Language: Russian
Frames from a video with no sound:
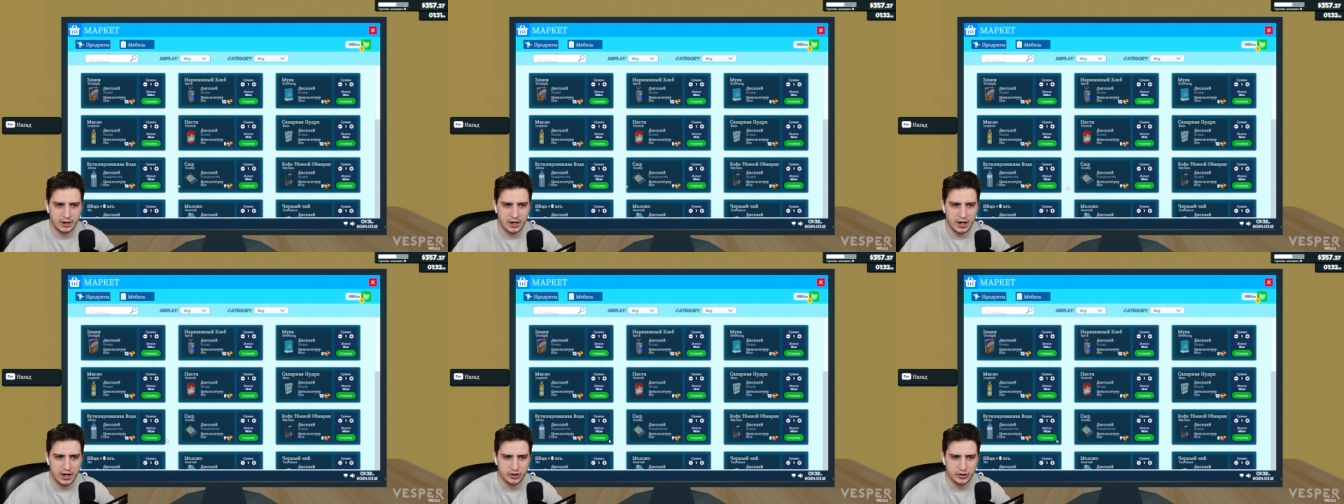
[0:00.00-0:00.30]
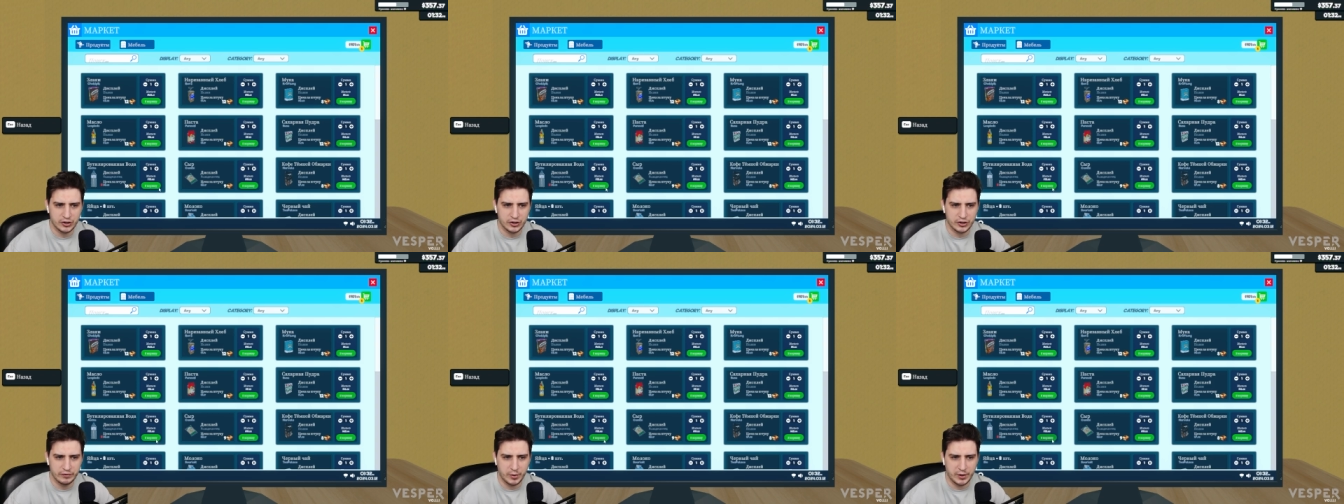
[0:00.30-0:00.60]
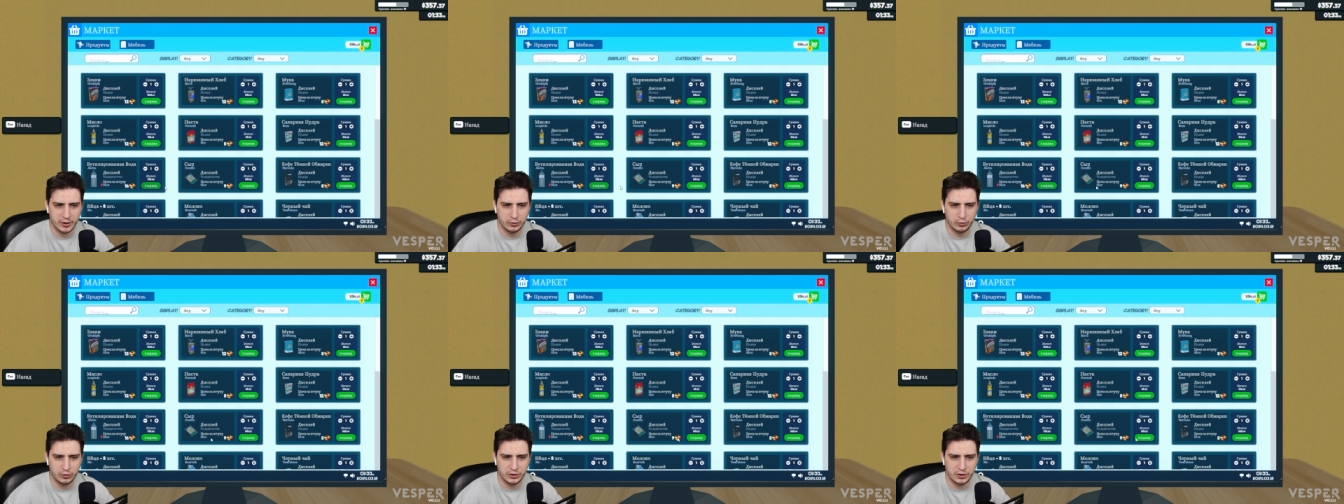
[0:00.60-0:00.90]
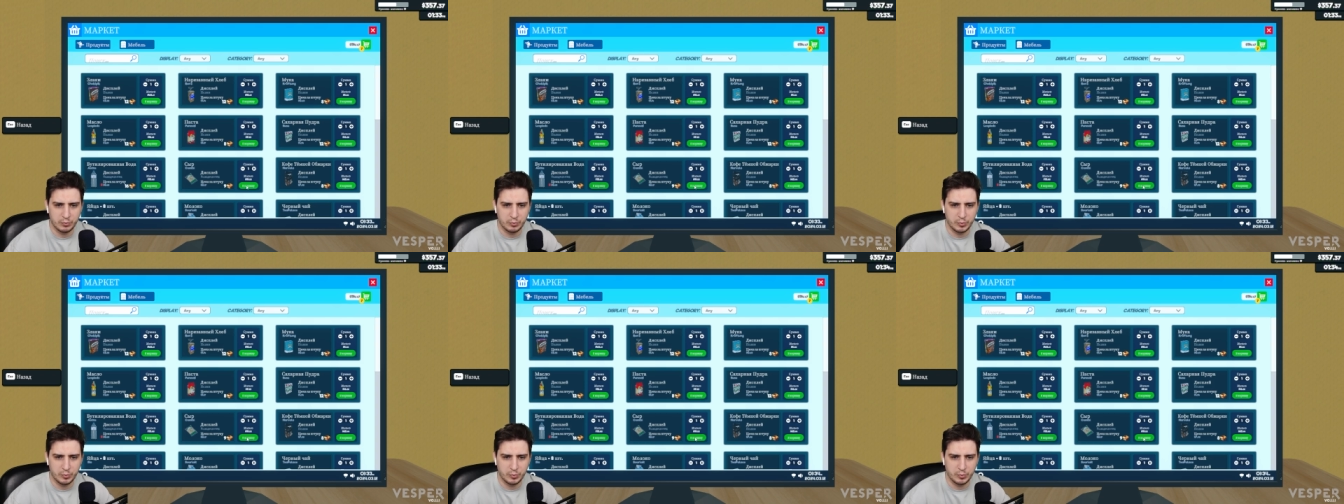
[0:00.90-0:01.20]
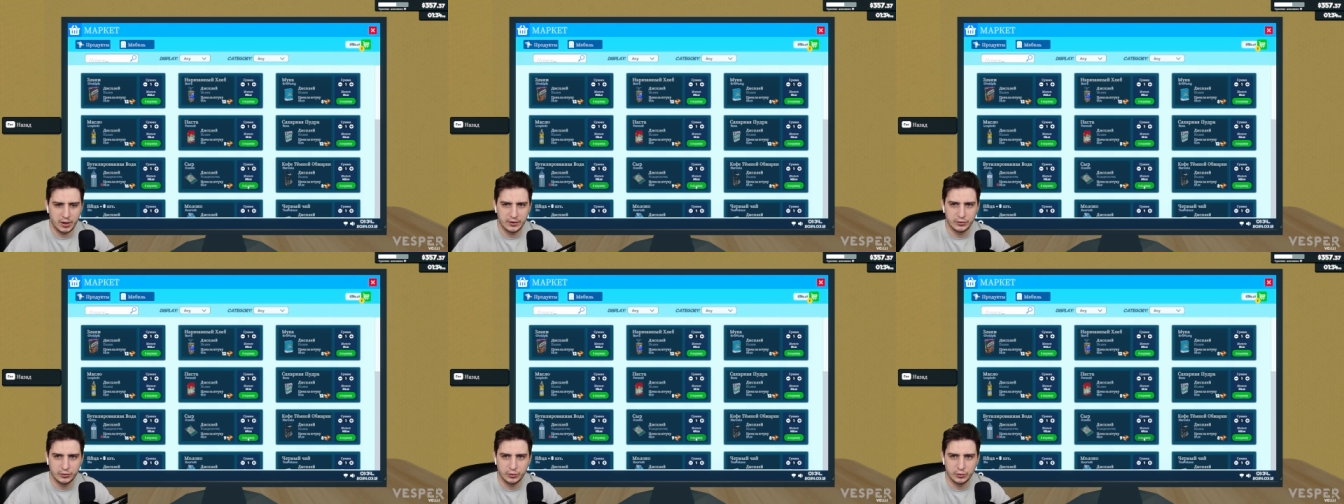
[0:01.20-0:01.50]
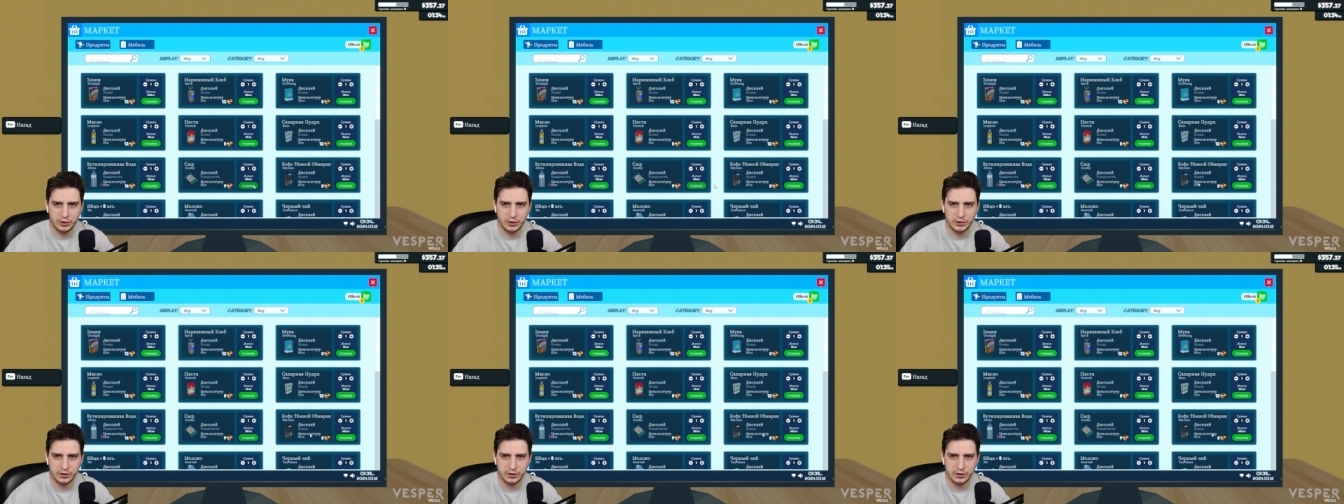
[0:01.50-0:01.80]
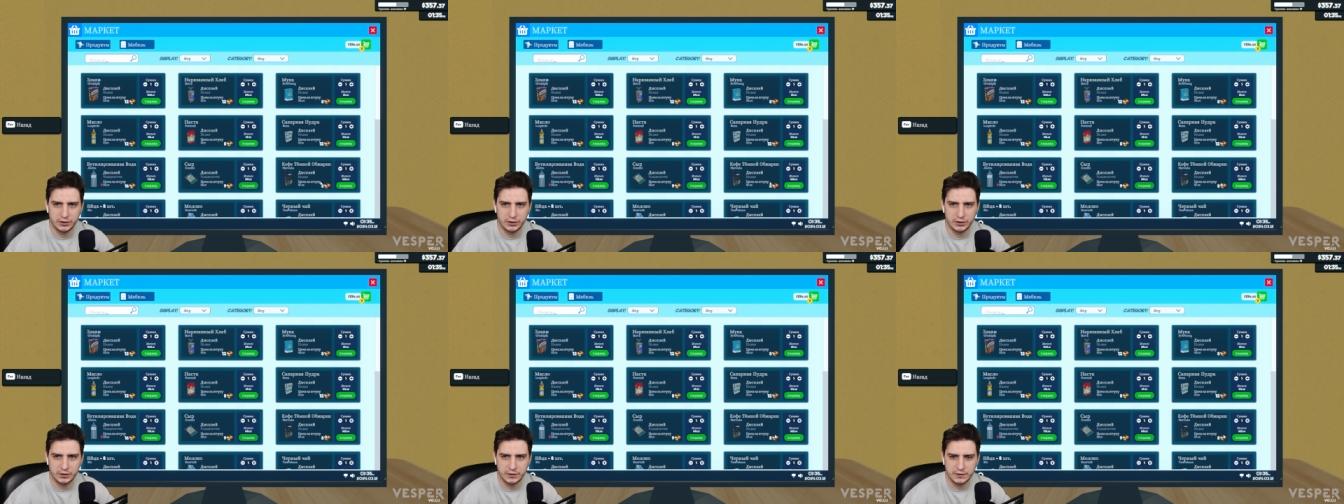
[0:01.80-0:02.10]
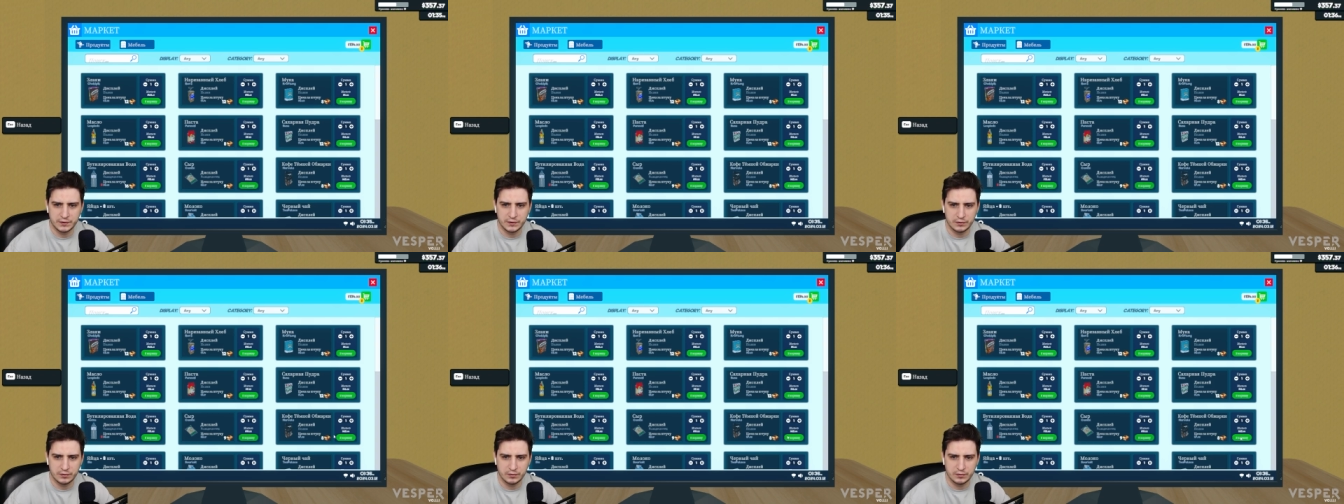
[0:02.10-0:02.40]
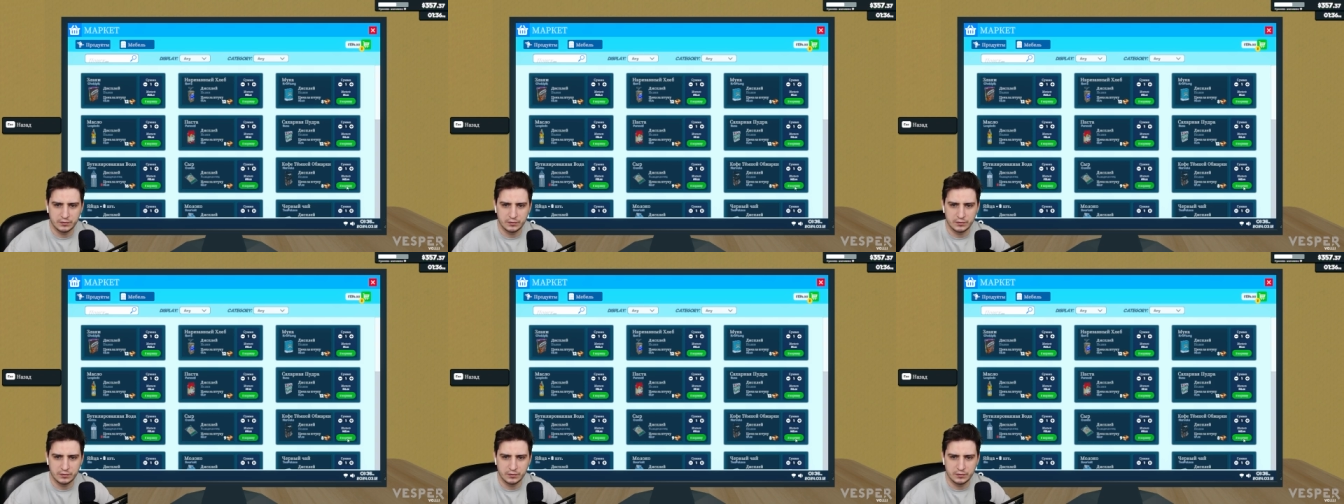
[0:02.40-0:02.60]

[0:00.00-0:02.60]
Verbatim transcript: Каждого продукта по одной единице.